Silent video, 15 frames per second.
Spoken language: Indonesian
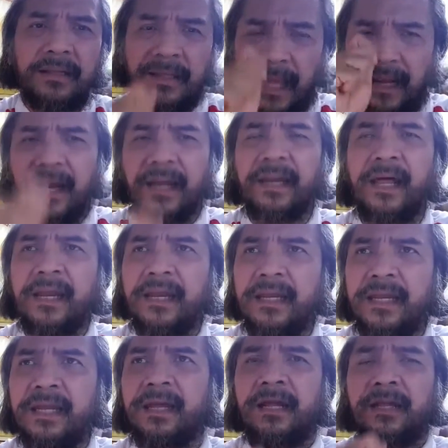Tagline hari
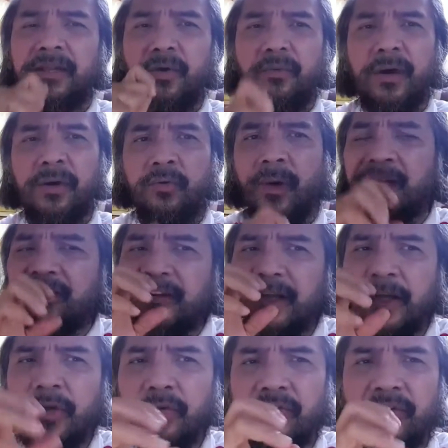ini, the one who
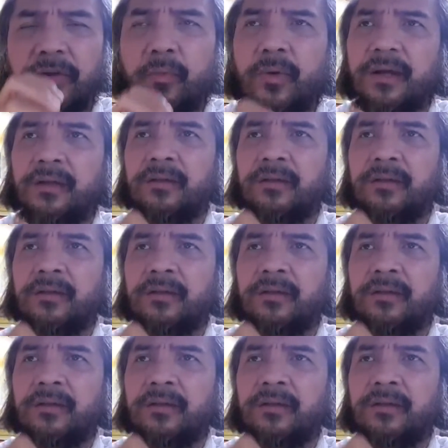executes the word,